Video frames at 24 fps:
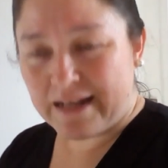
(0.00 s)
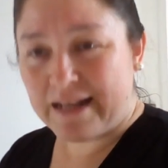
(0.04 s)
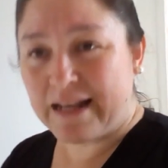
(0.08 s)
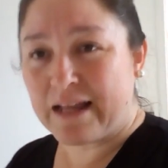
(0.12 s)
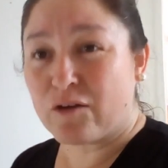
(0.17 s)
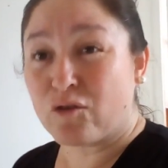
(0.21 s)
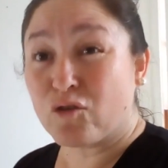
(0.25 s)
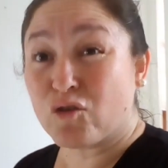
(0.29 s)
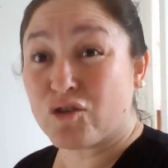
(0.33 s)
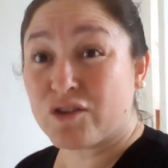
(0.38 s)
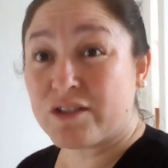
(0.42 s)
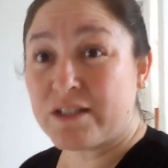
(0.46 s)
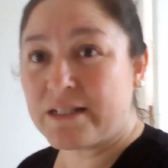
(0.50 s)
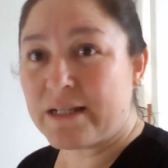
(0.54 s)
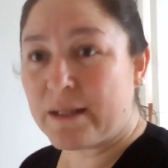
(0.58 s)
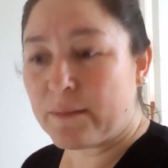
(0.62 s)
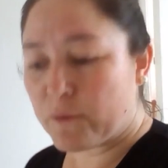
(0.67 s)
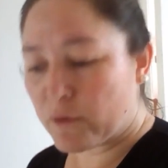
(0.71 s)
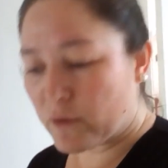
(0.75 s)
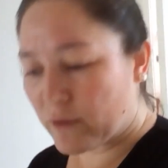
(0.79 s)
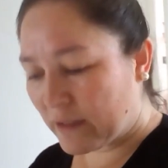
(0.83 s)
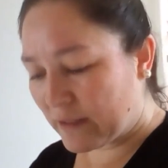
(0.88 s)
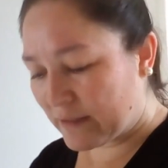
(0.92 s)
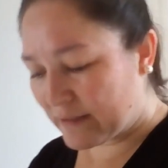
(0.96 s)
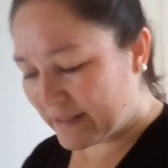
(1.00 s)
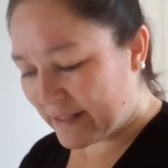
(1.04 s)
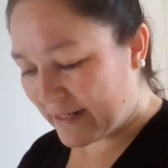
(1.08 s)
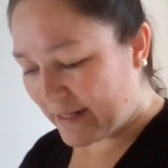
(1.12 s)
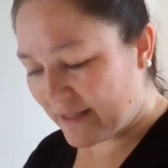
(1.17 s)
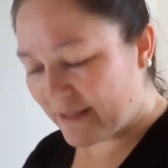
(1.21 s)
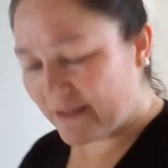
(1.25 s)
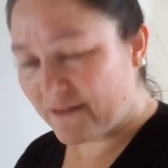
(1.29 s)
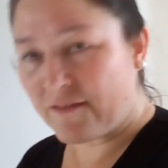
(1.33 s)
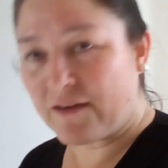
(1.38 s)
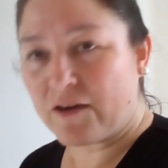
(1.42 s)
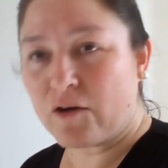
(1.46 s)
la cocina por
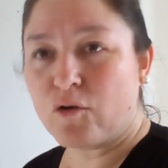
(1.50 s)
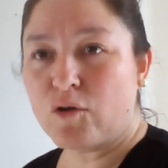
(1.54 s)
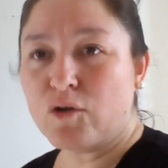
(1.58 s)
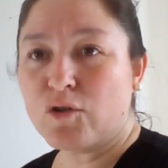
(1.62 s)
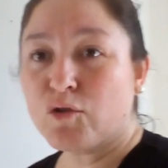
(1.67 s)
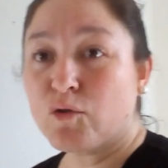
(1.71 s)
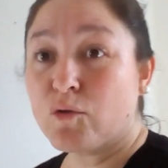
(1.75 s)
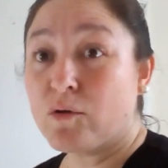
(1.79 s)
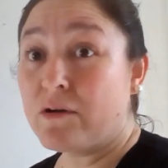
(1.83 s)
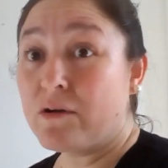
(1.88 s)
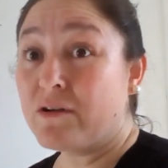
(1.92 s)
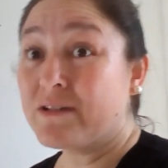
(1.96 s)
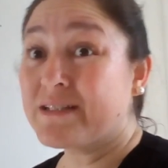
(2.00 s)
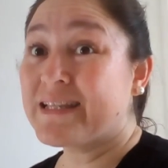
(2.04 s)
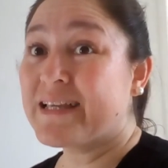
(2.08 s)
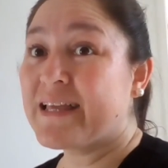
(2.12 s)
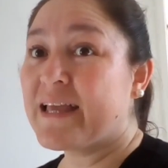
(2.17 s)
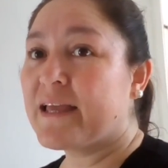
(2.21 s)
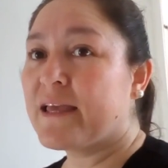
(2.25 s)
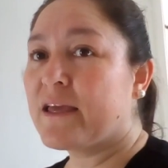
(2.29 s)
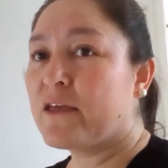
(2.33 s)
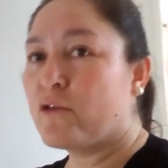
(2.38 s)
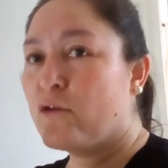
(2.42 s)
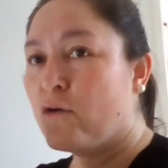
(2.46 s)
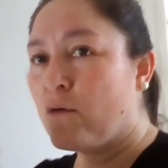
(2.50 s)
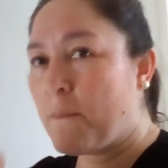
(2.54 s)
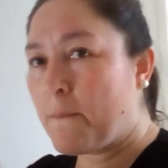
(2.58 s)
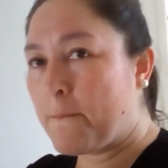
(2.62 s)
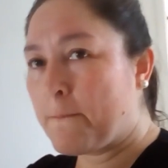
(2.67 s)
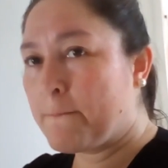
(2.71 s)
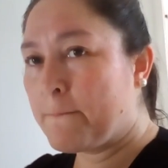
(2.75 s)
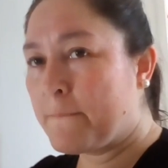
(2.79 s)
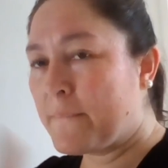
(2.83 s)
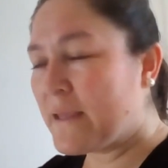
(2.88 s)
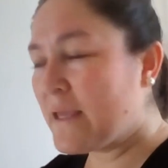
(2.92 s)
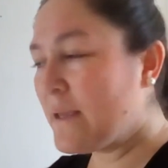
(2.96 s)
detrás, debajo del sol, así que quedó
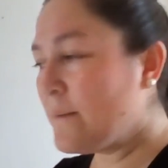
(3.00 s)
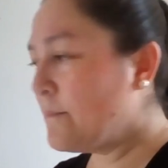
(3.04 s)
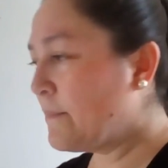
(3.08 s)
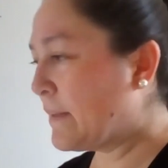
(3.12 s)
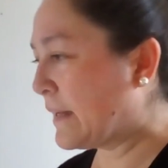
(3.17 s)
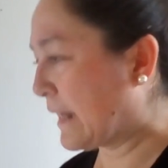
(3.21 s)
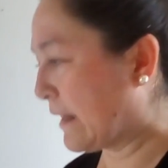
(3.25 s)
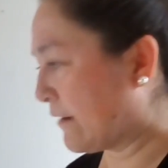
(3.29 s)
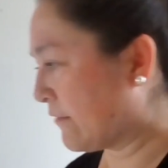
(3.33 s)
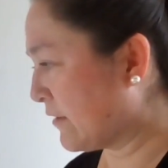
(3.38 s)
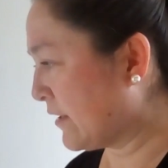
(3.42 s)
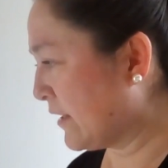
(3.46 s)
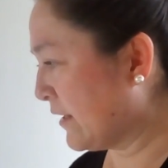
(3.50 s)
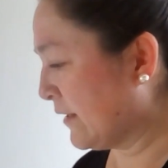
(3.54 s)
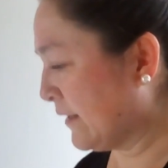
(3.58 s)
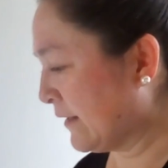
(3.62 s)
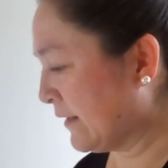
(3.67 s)
impecable.